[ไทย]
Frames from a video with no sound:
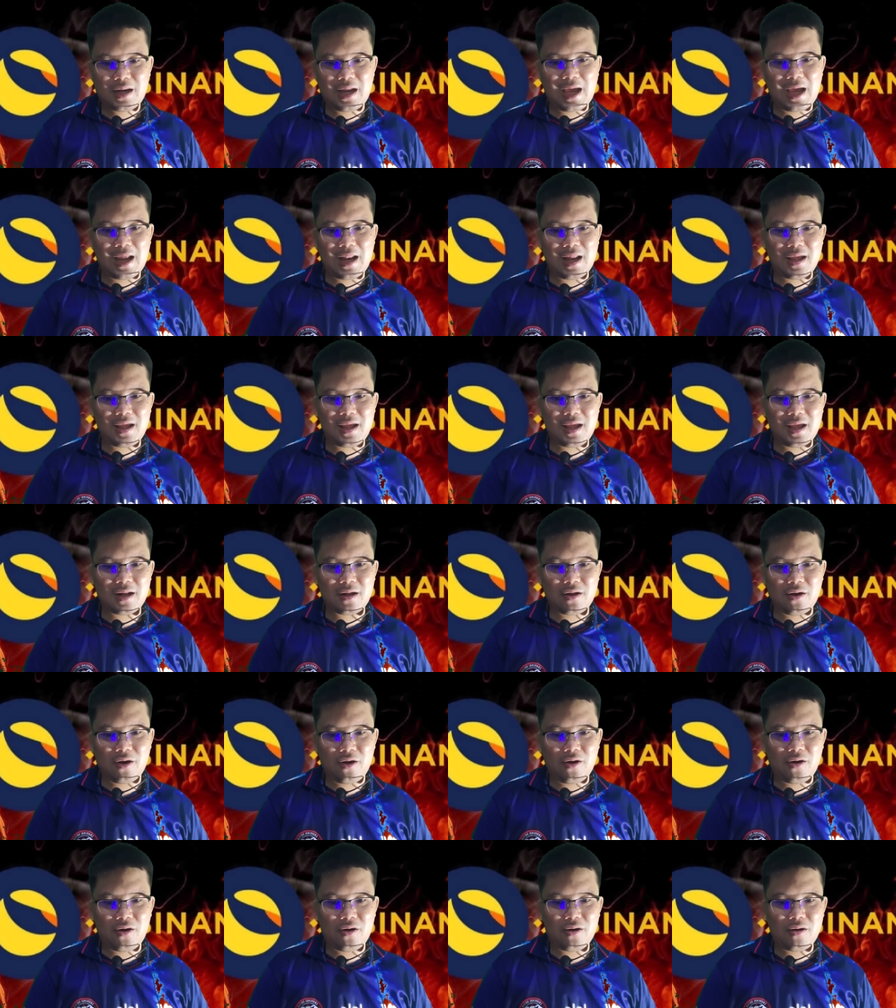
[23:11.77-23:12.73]
รายละเอียด
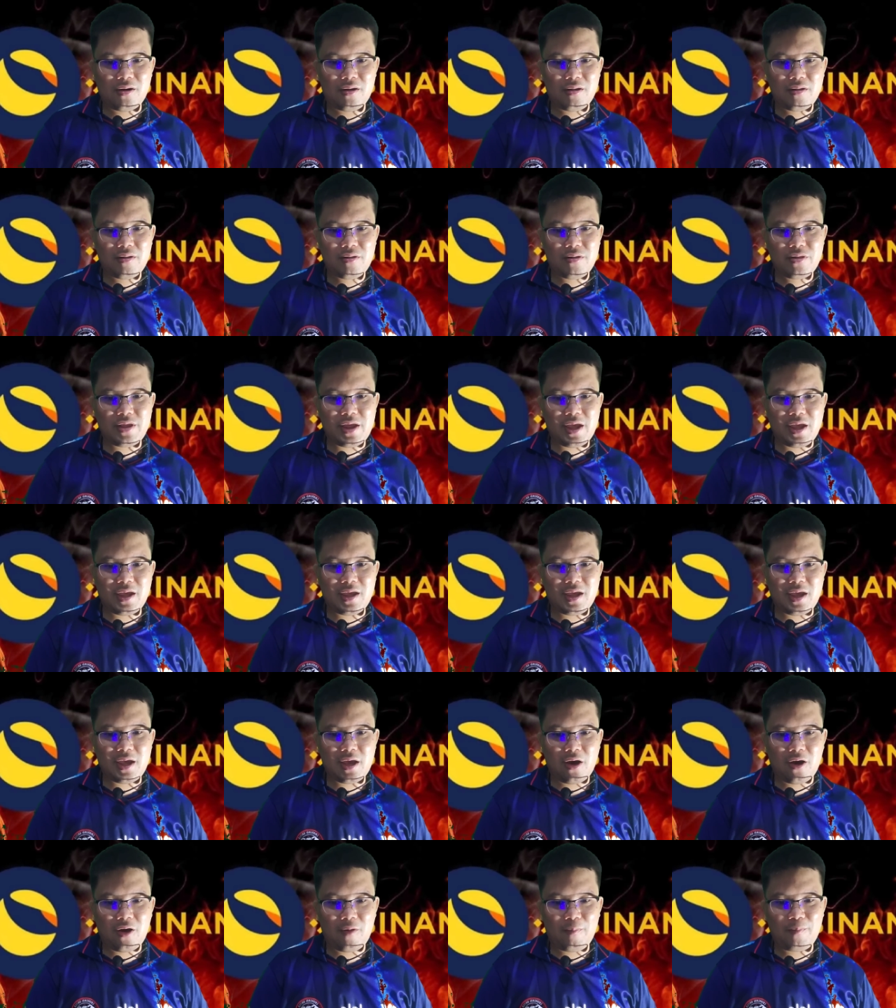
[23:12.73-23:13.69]
ของ ซี เค
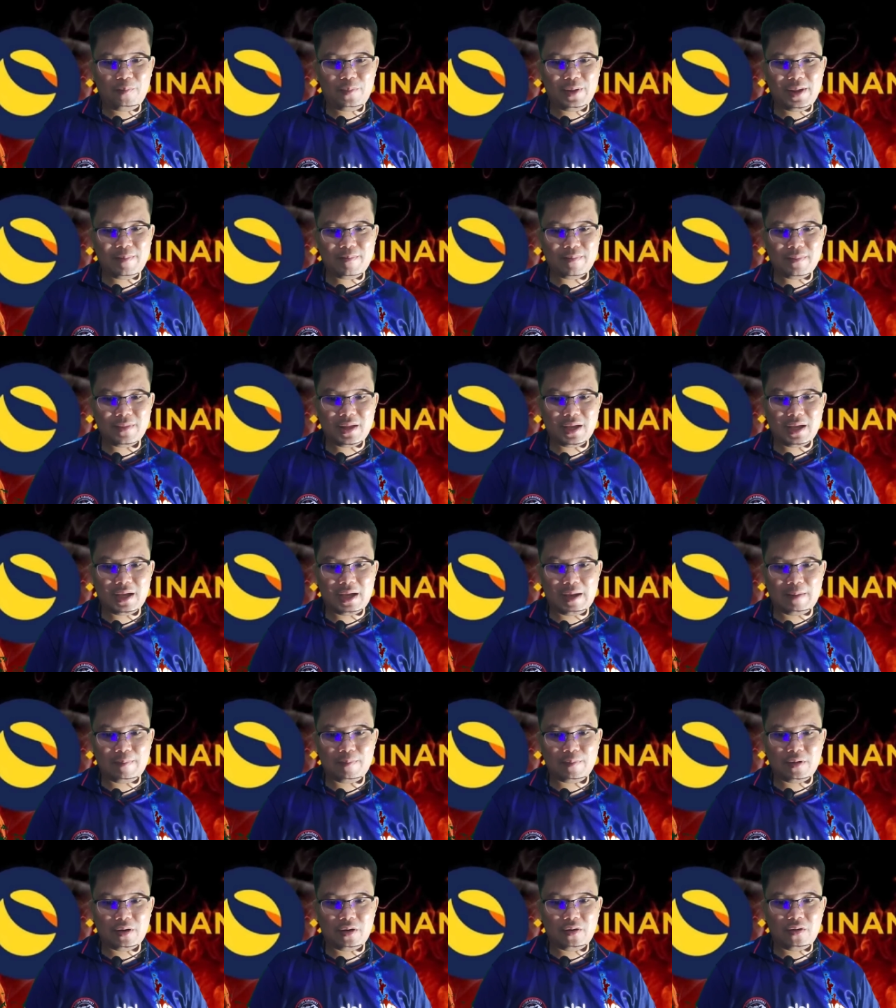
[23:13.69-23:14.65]
Hoppin นะค
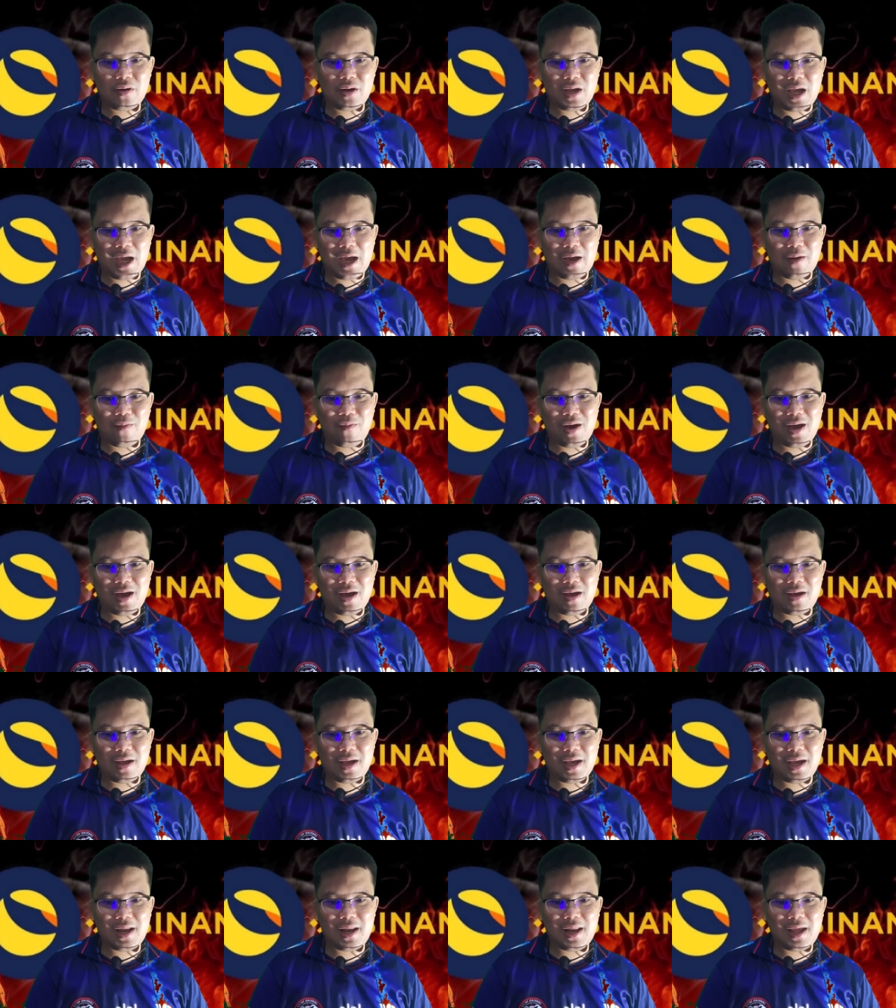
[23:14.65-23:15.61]
รับเขาก็กล่าวว่า
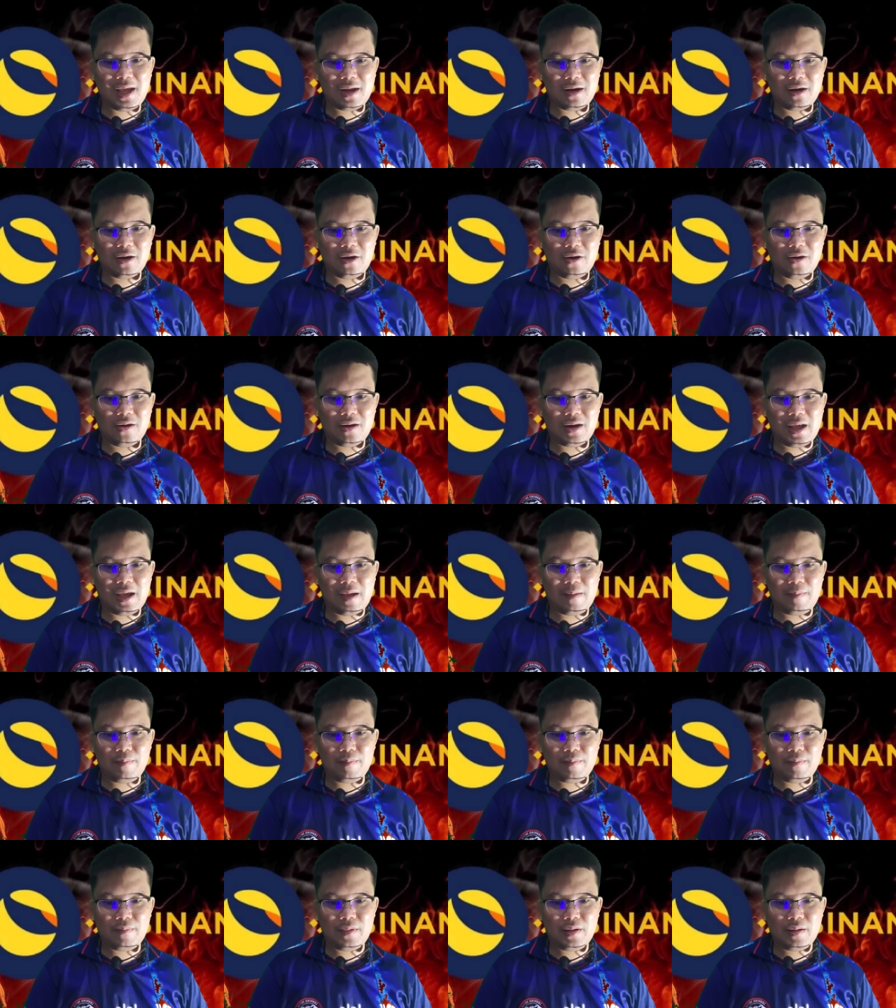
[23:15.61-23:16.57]
ให้เรียกร้องและ
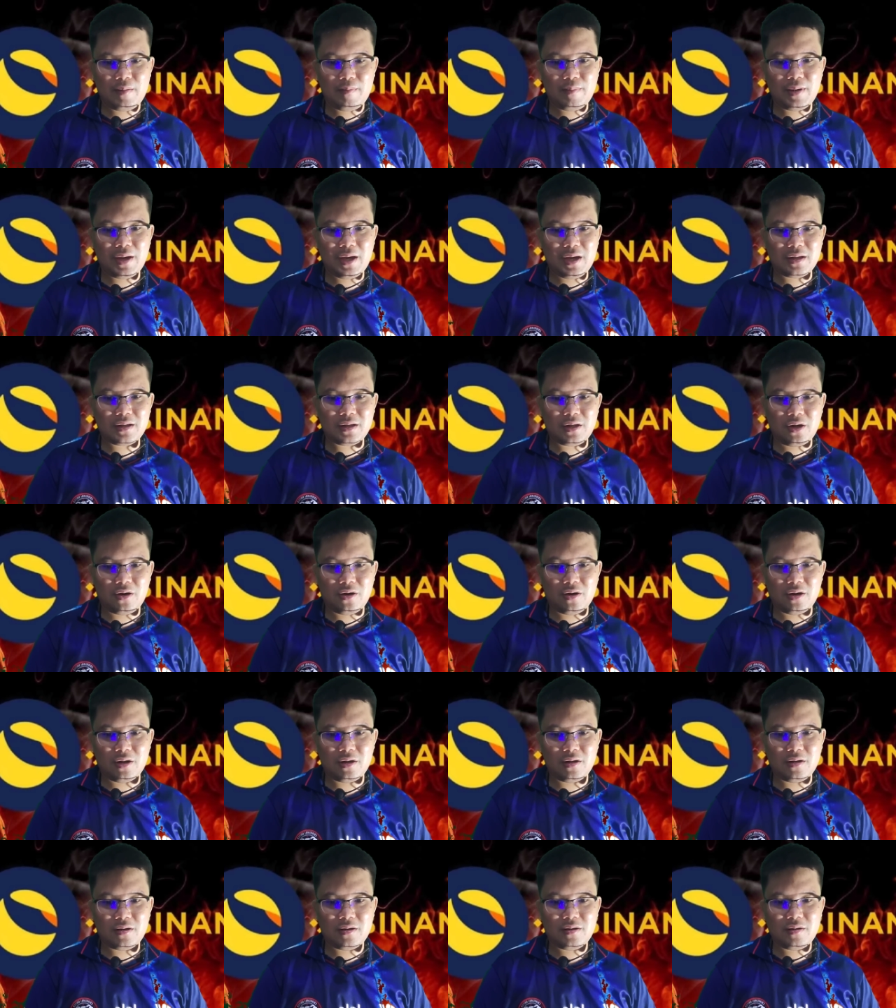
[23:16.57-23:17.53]
เพิกถอ
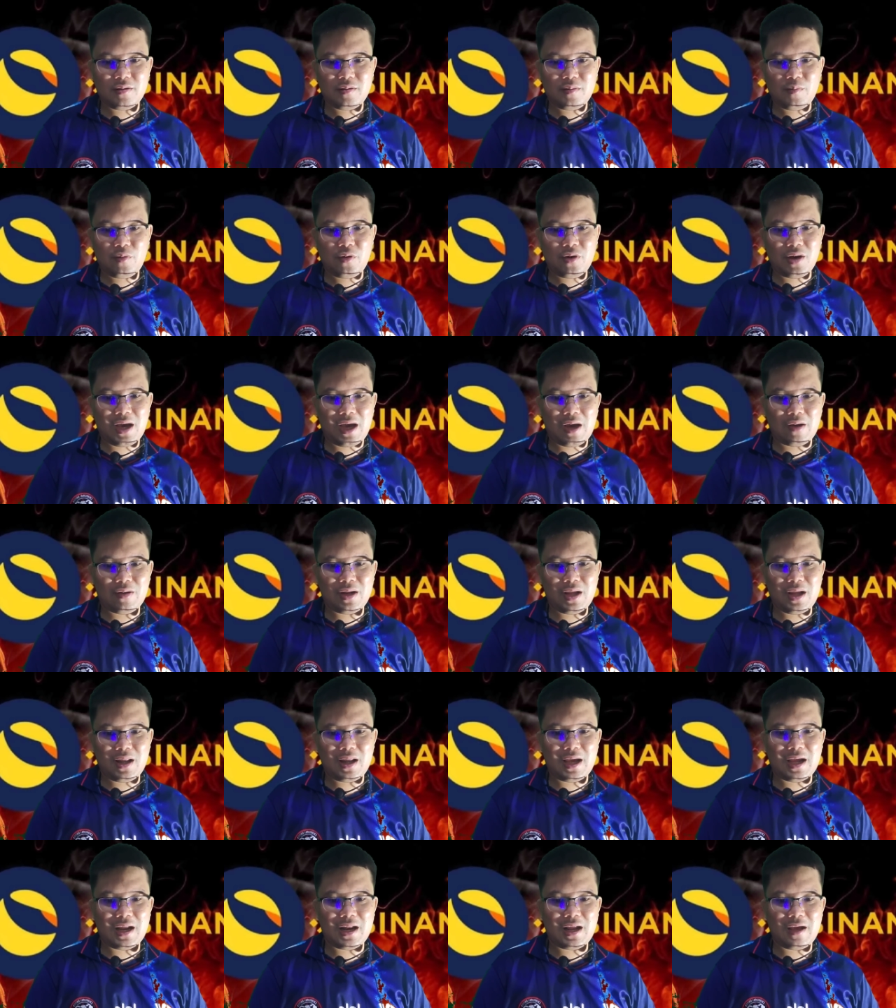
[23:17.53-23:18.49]
นพวกเขาใน
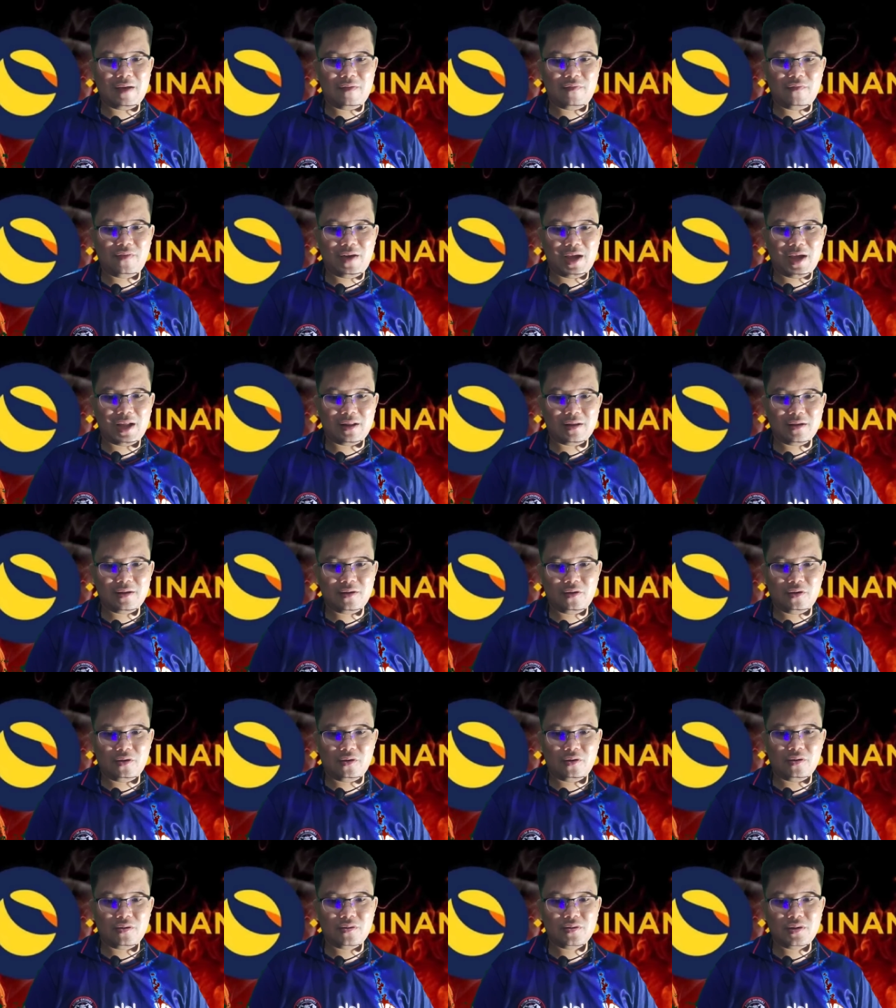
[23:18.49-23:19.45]
ฐานะฝัดข
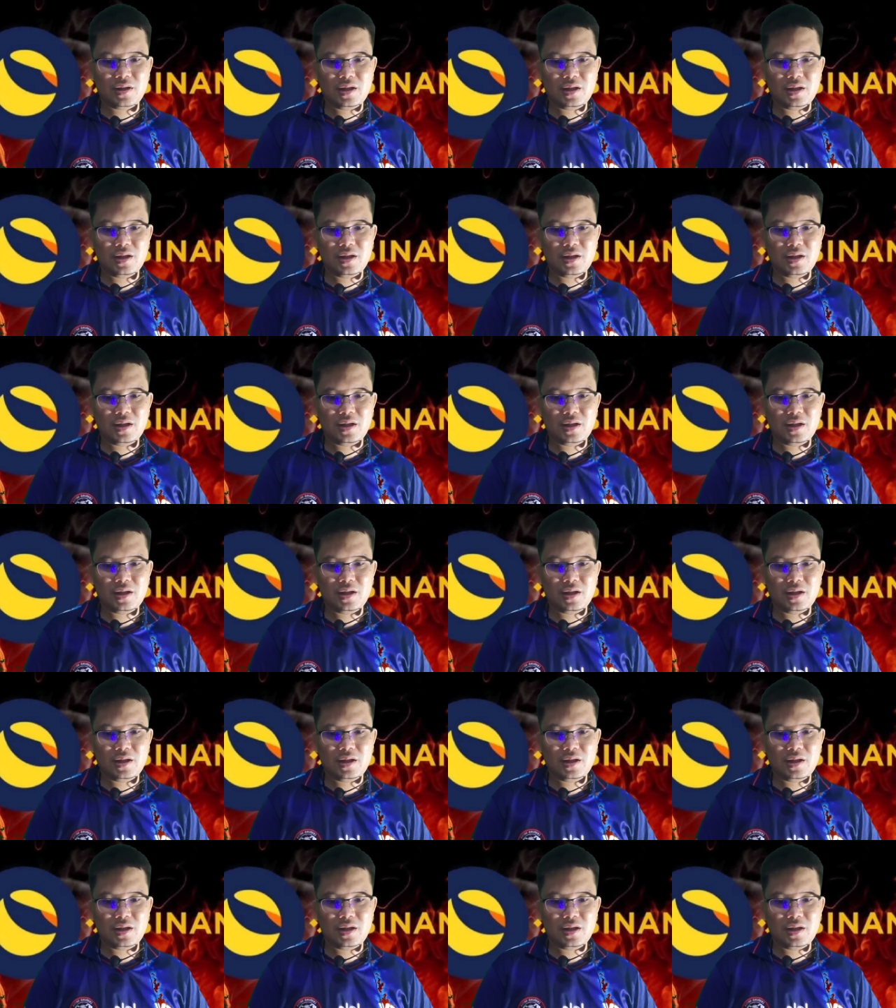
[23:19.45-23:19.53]
อง